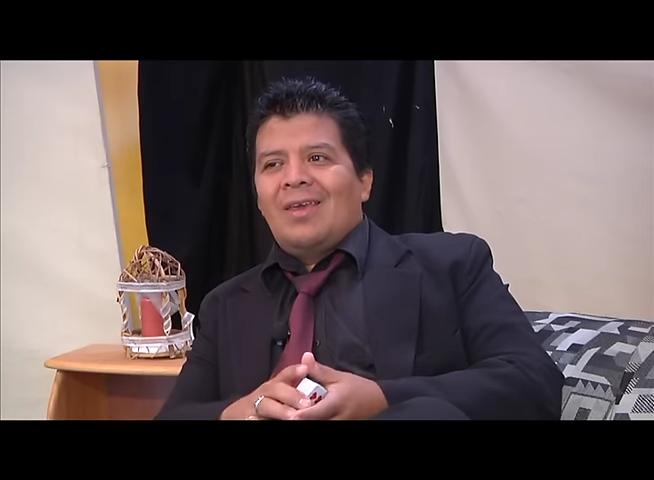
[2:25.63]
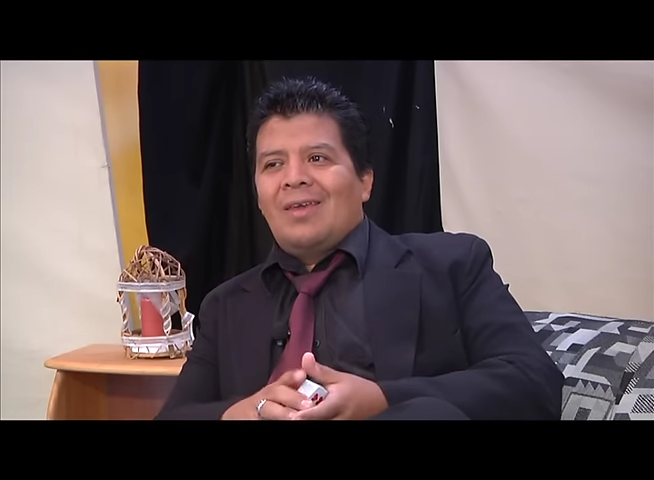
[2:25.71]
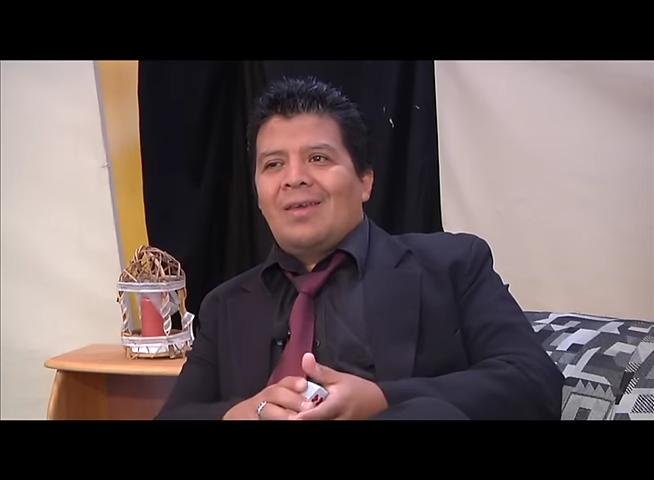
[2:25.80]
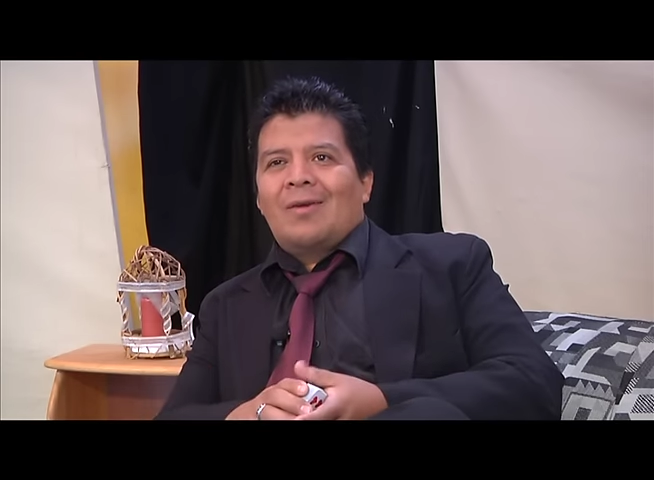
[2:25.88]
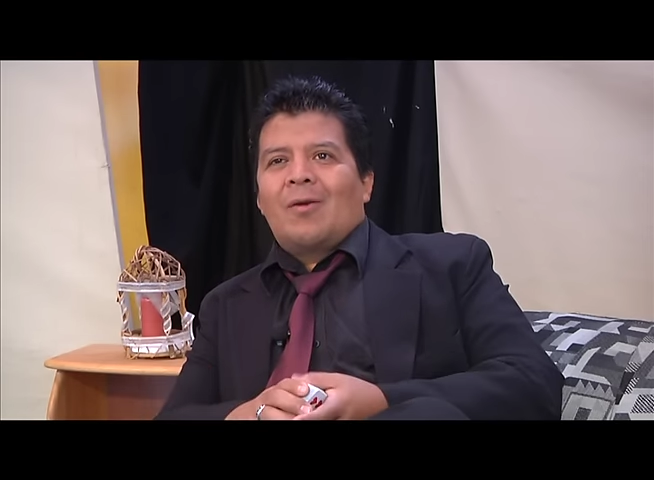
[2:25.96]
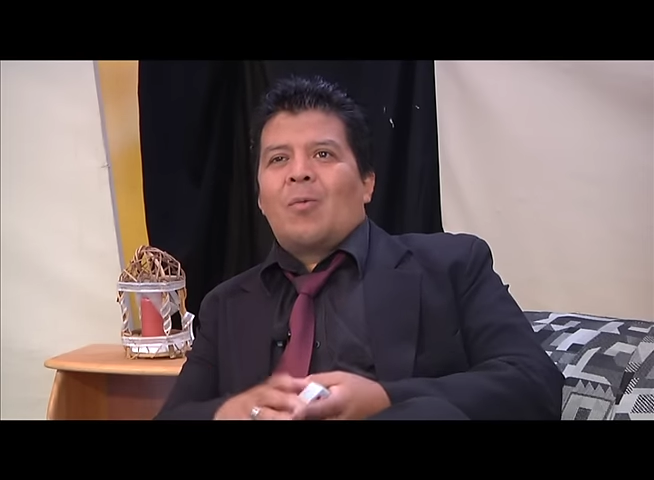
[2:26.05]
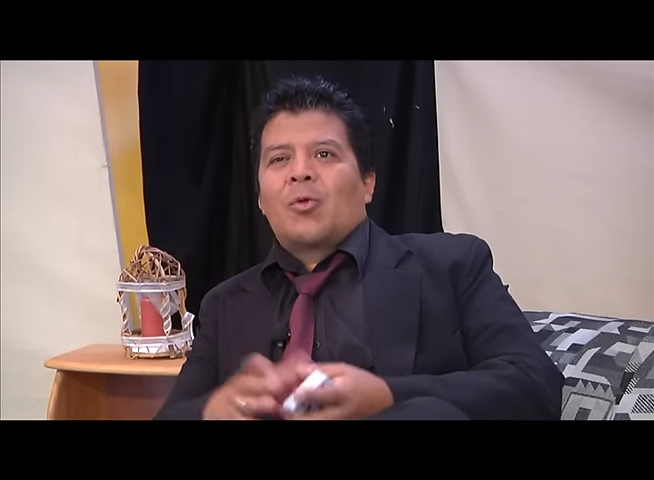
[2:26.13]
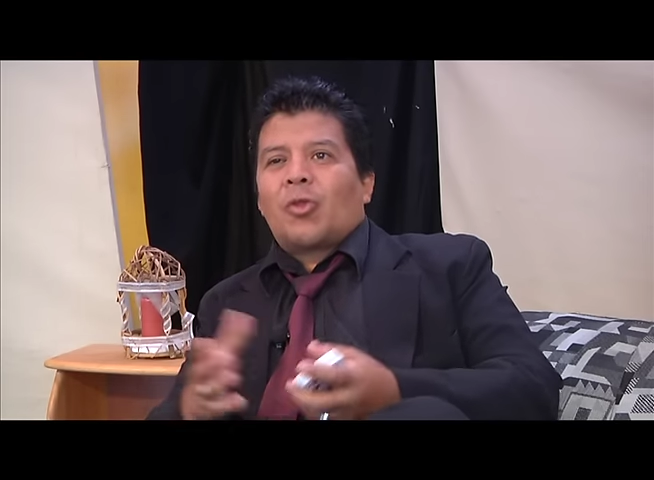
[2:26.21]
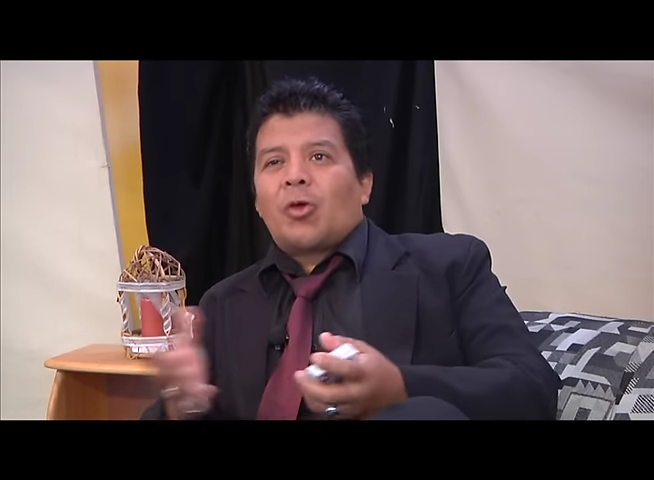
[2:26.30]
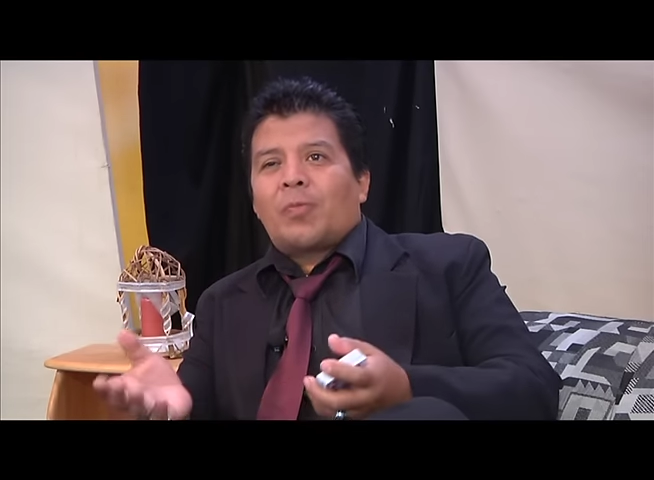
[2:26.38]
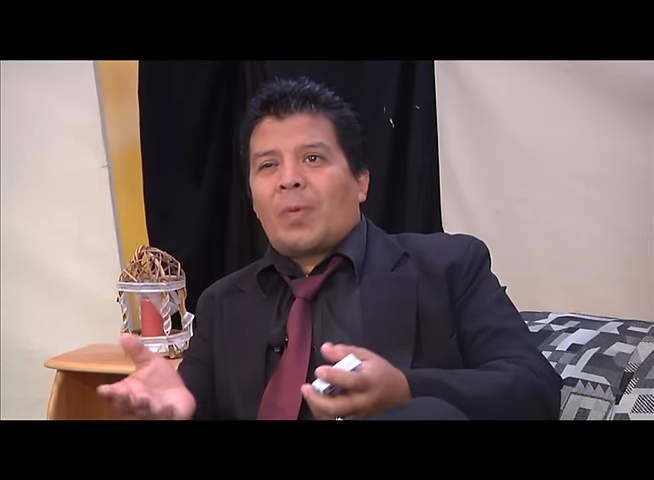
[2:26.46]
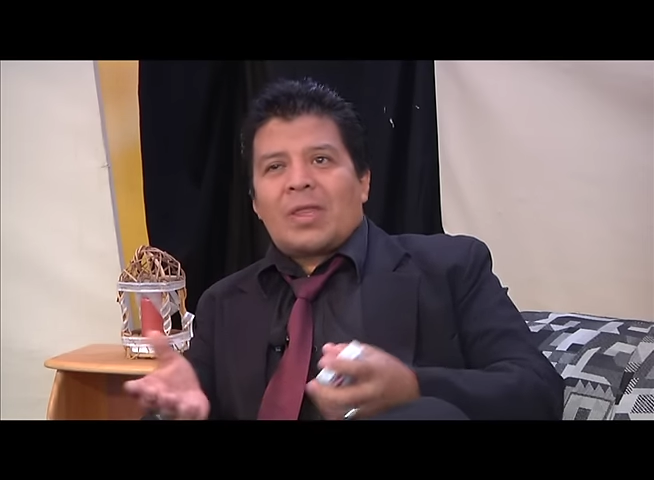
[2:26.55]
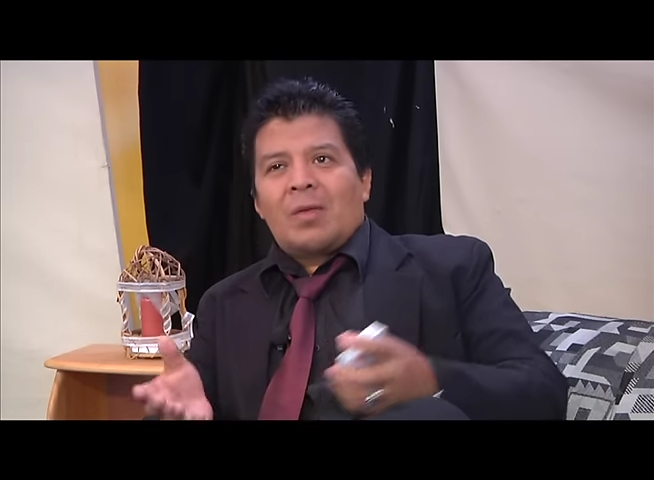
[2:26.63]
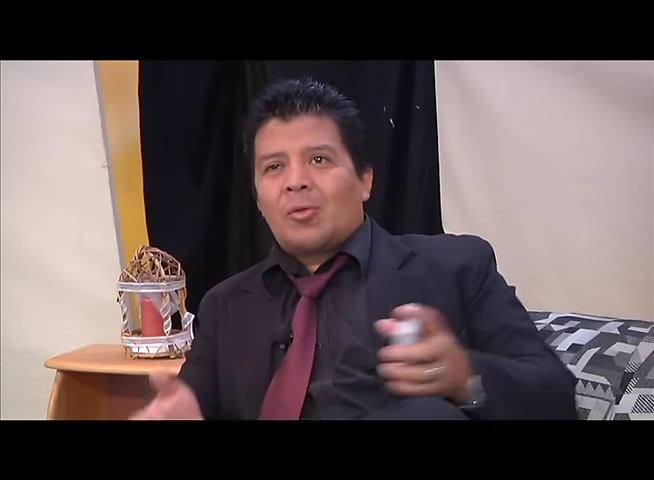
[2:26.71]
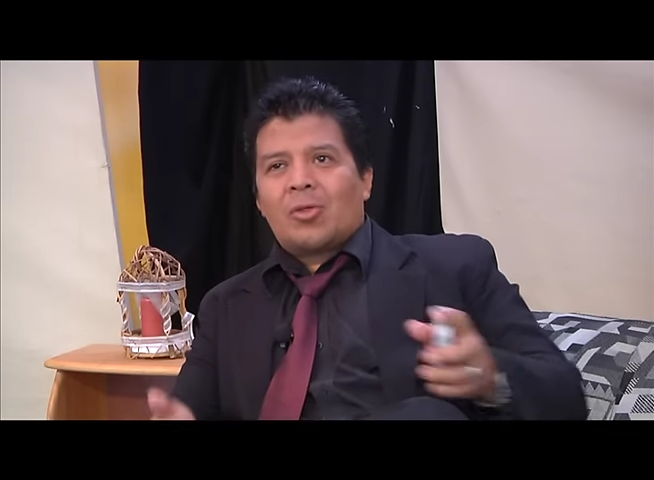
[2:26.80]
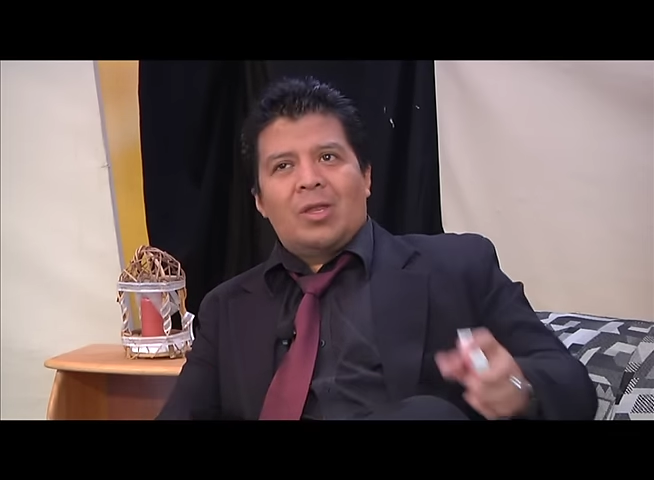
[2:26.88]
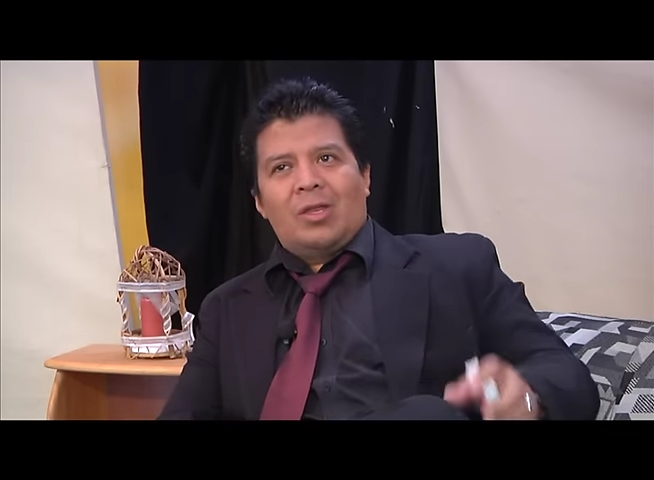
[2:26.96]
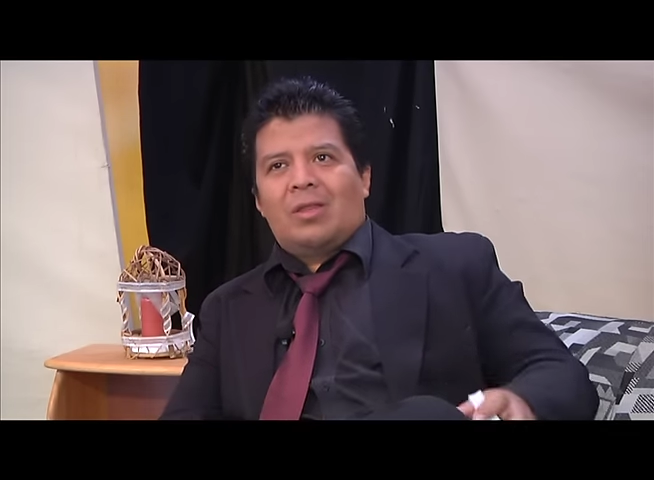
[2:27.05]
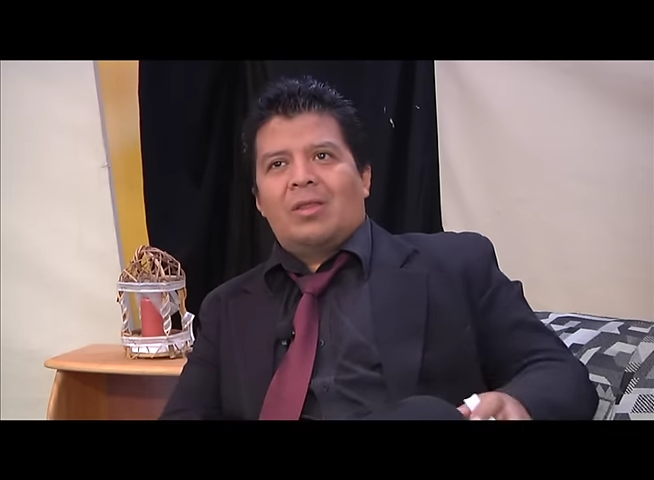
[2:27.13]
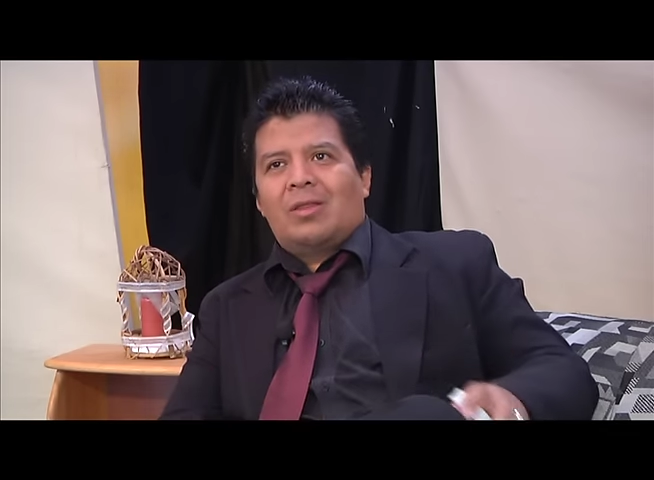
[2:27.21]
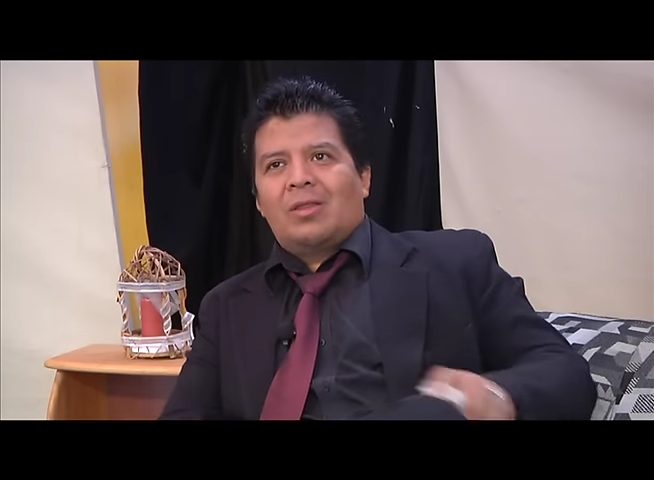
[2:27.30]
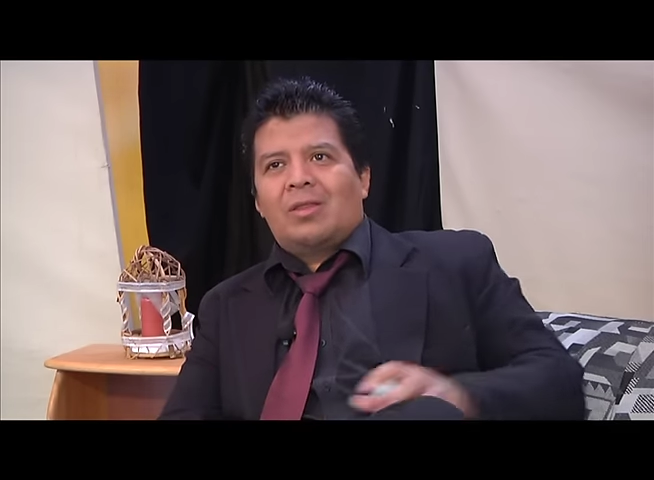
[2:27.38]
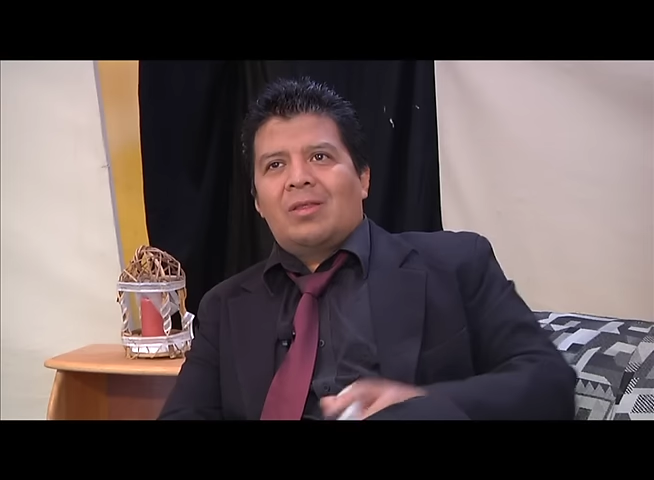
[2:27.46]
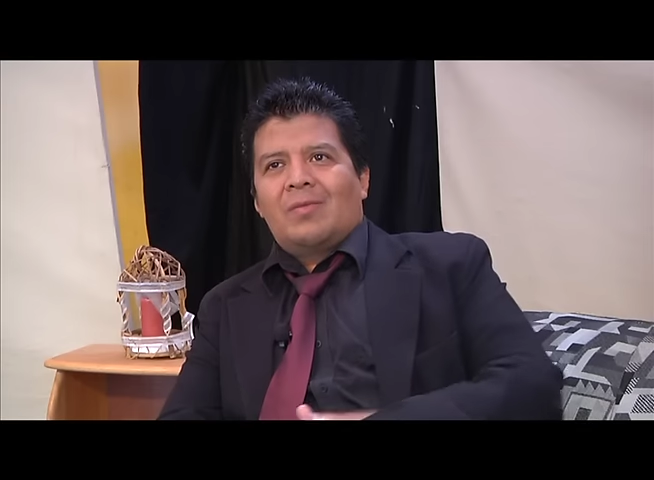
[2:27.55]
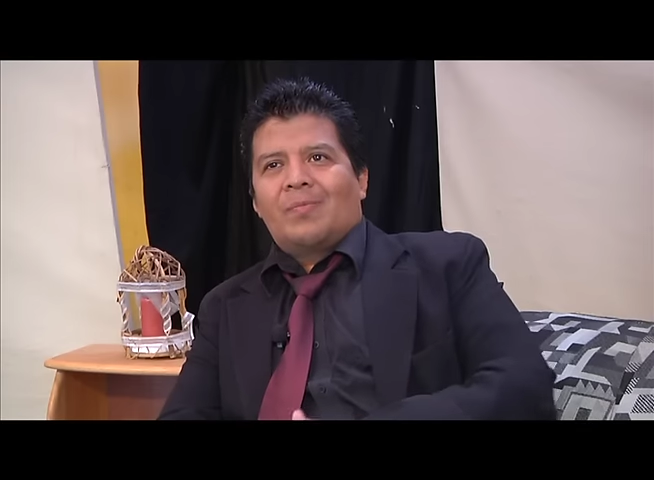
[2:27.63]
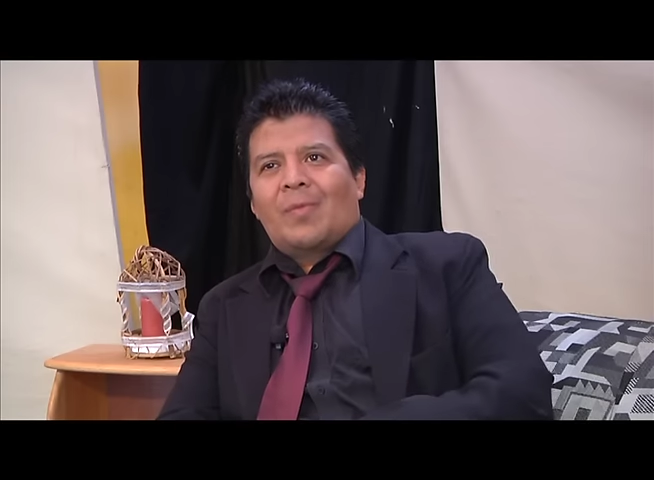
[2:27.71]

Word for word: eh, como todos pasamos crisis,